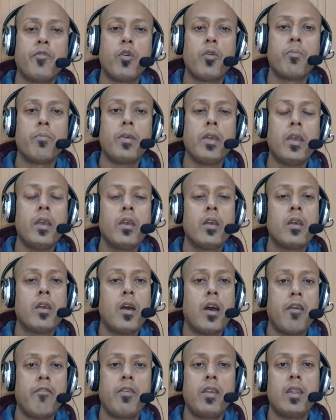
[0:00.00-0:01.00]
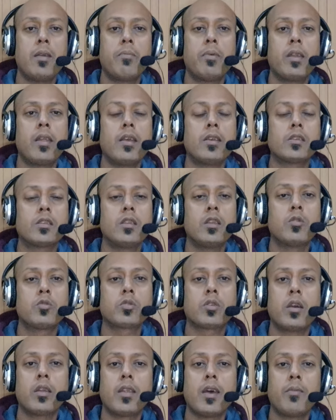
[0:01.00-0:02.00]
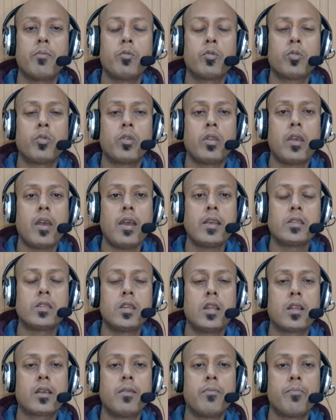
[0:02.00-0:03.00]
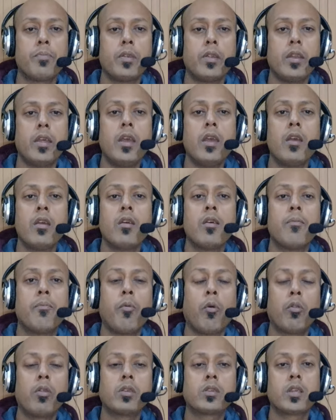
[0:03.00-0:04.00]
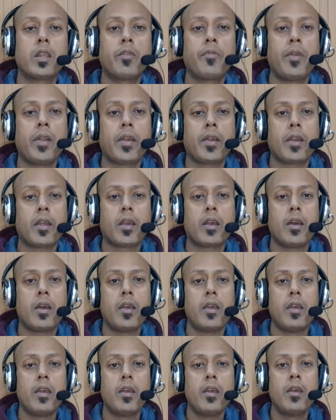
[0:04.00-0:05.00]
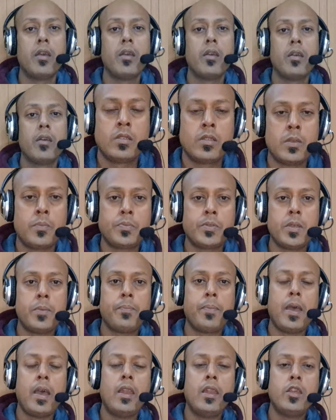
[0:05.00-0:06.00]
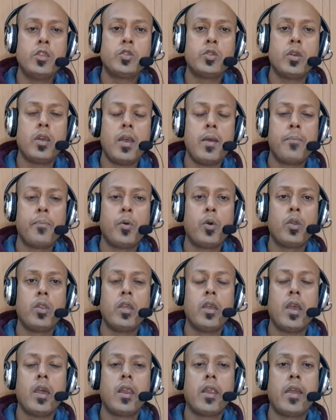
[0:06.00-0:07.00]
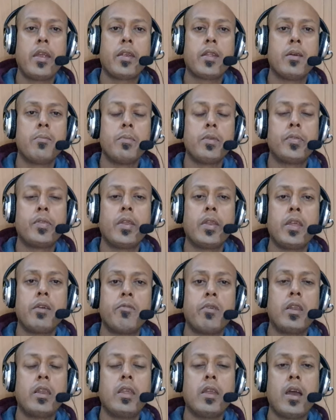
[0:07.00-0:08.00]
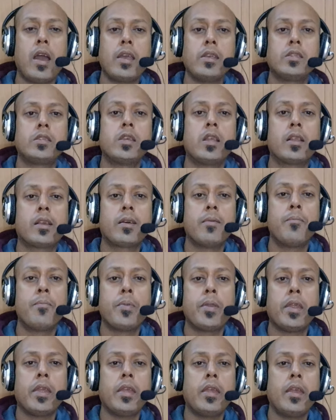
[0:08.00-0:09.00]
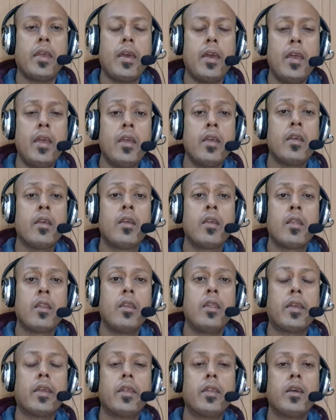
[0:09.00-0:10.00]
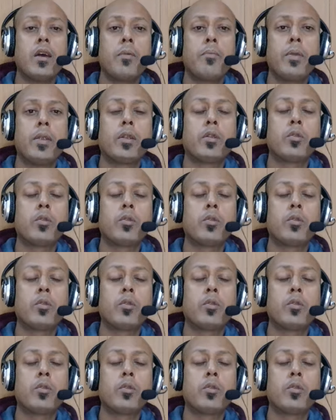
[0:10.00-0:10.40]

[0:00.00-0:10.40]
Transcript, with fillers: फॉर्म में अवेलेबल है इसलिए उसका नाम उन्होंने आई कंपनी ने पोलीसल्फेट रखा है सबसे पहले जो है पोलीहेलाइट हमें देने वाली आई कंपनी ही है लेकिन अभी